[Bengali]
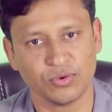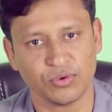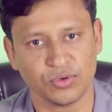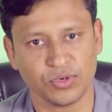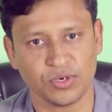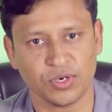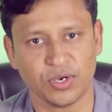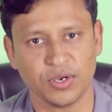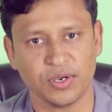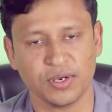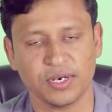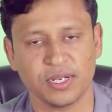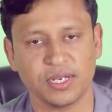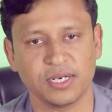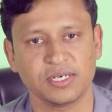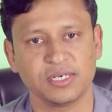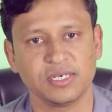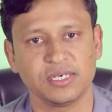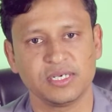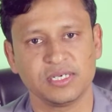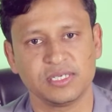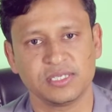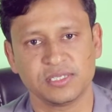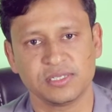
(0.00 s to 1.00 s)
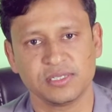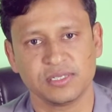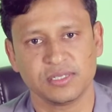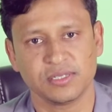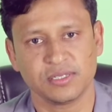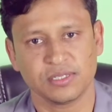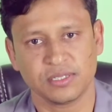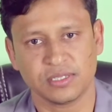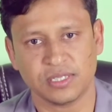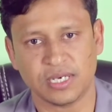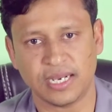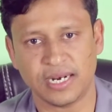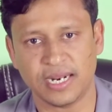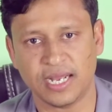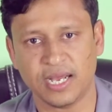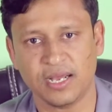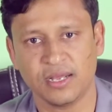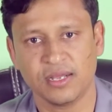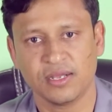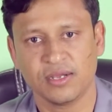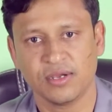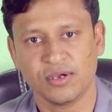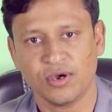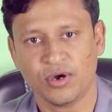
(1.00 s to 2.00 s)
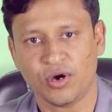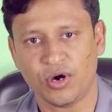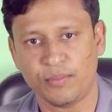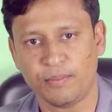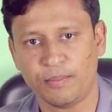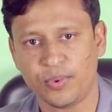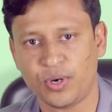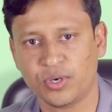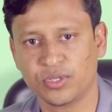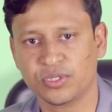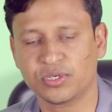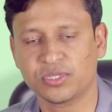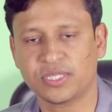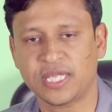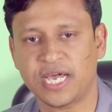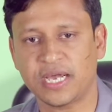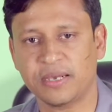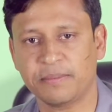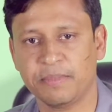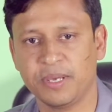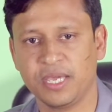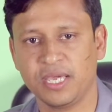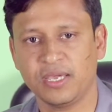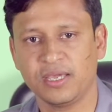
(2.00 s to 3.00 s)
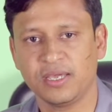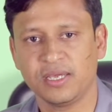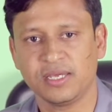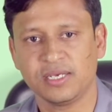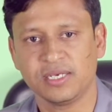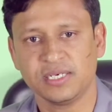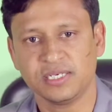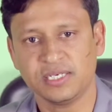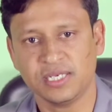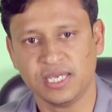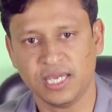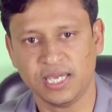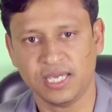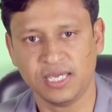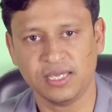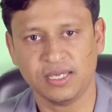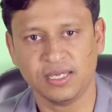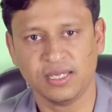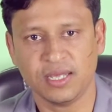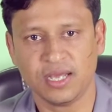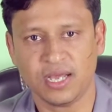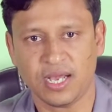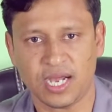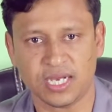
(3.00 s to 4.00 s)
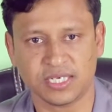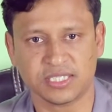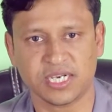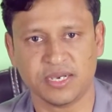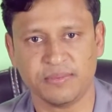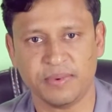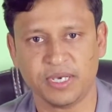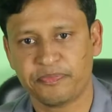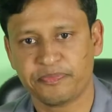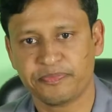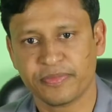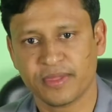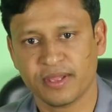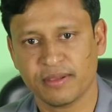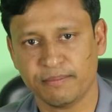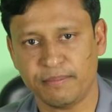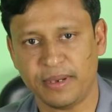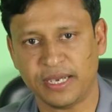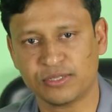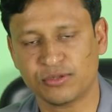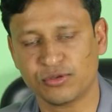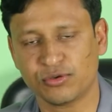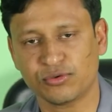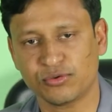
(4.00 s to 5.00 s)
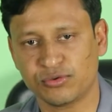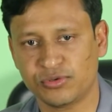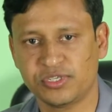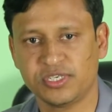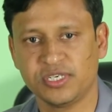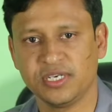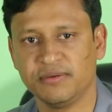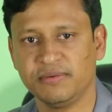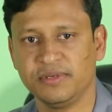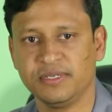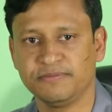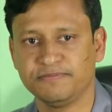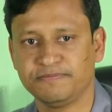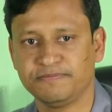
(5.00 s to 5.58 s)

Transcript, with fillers: উন্নয়নের ধারা অব্যাহত থাকবে এই আশা ব্যক্ত করছে